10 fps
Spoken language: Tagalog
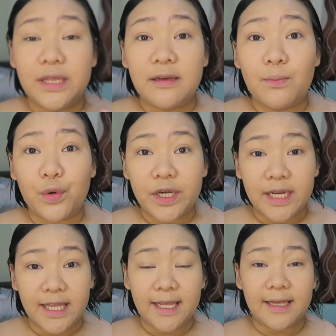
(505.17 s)
in the
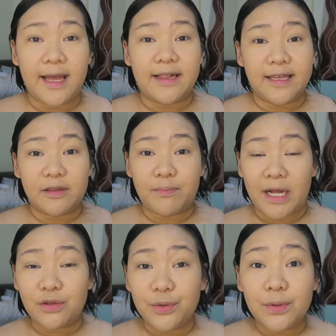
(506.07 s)
morning. I'll get
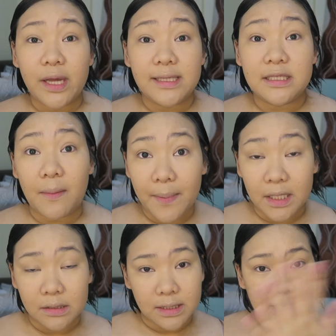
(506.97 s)
back to you guys
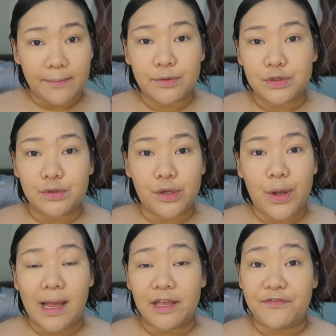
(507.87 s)
kapag natapos ko na
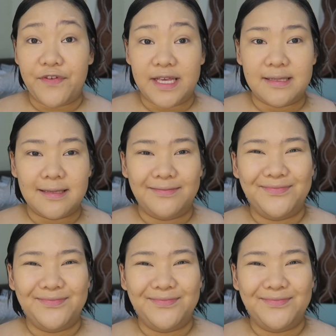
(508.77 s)
yung aking face.